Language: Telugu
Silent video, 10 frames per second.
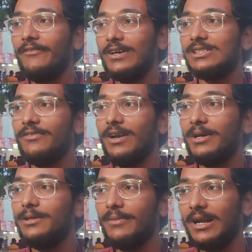ఫస్ట్ ఆఫ్ ఆల్
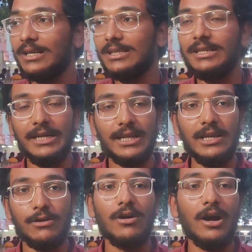అయితే మనకైతే థియేటర్లు
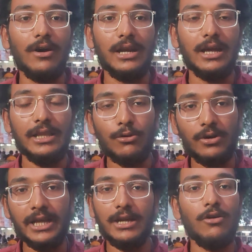ఎక్కువ కావాలి అది
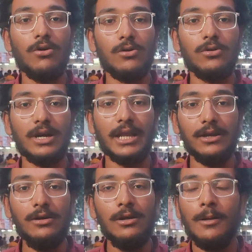ఒక్కటే ఎక్కువ కోరుకుంటున్నాను నేను